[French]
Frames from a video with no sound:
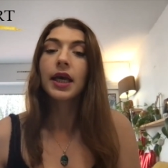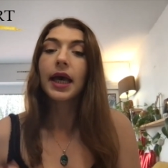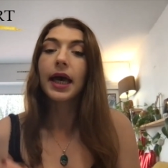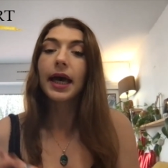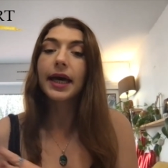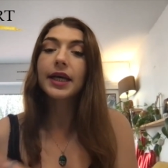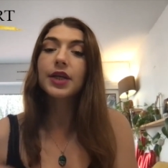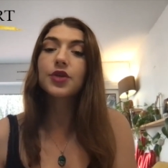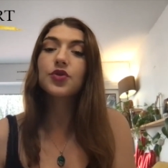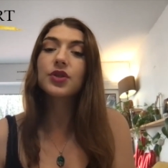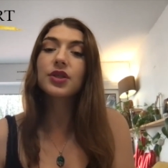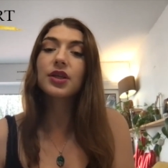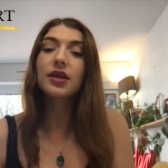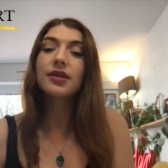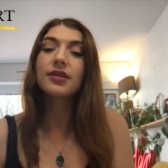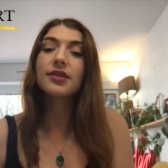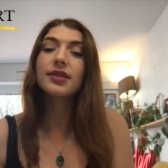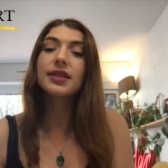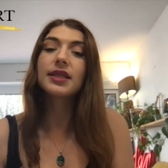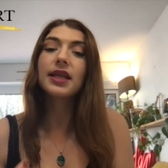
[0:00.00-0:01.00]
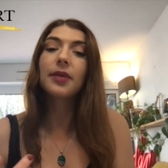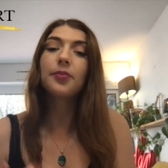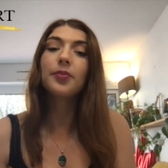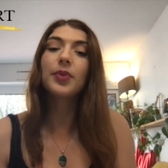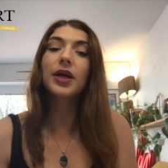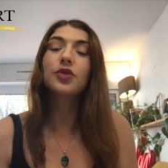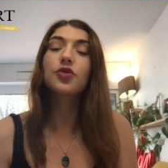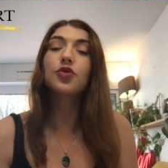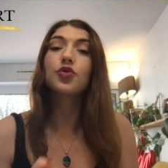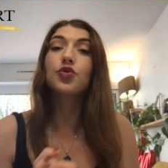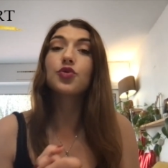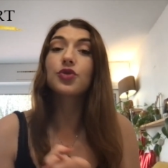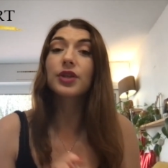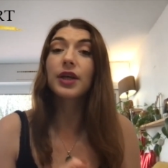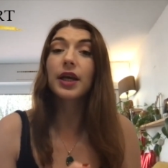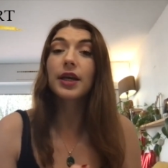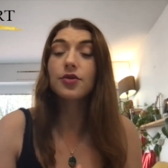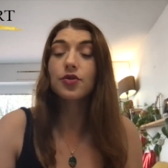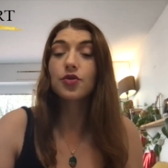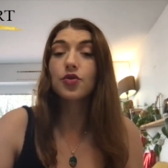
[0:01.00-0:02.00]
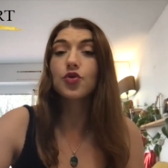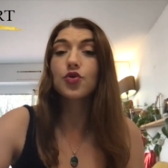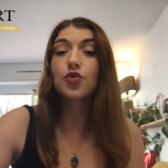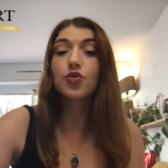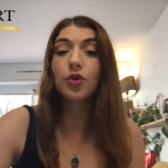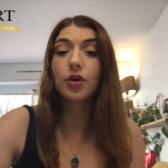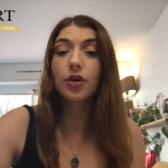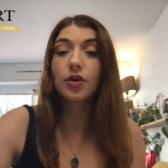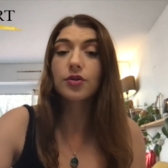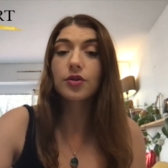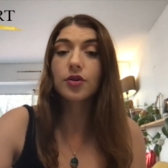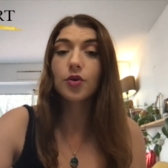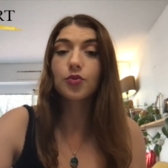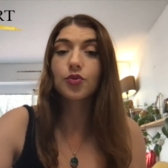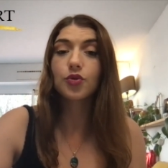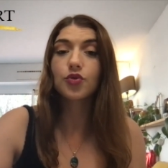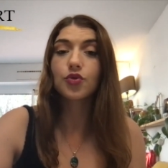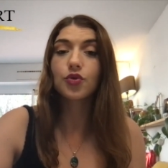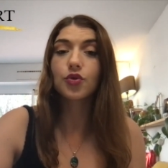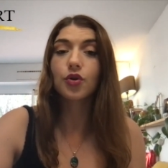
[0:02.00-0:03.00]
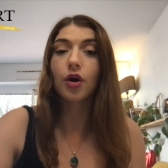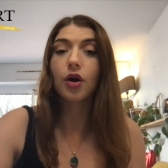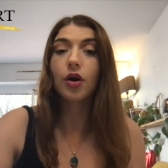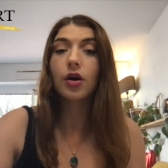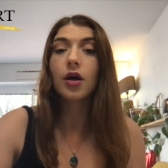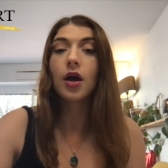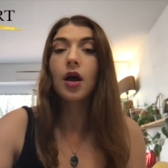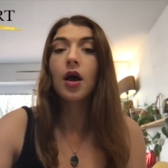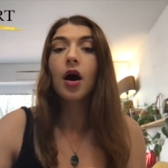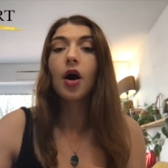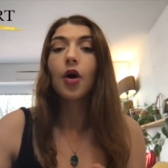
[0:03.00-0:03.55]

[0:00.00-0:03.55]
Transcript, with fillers: réduisant ainsi l'impact du stress sur l'ensemble du corps.